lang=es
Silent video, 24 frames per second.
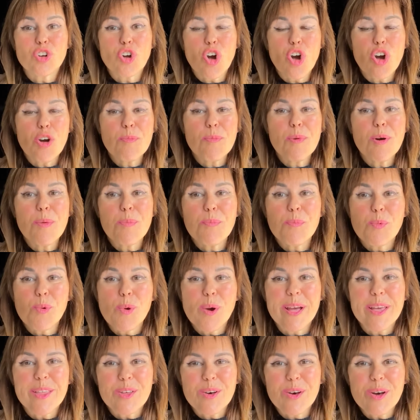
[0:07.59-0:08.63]
¿cómo
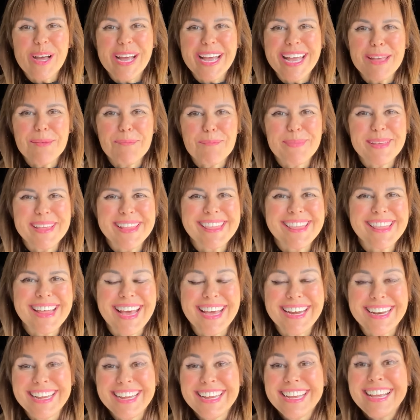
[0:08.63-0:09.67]
puedo
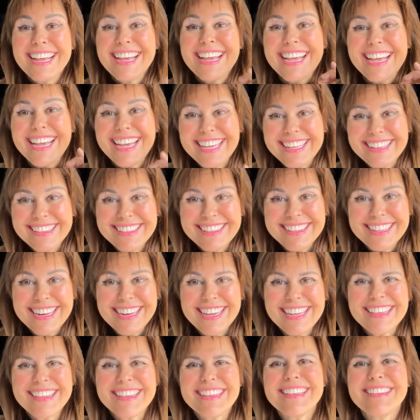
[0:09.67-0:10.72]
empezar en
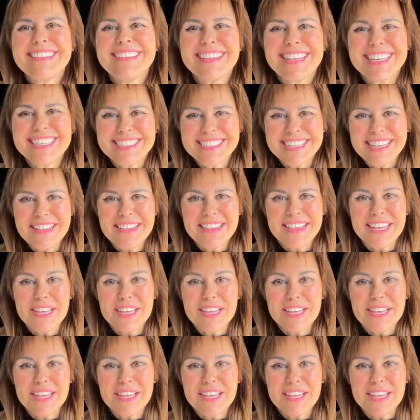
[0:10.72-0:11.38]
trading desde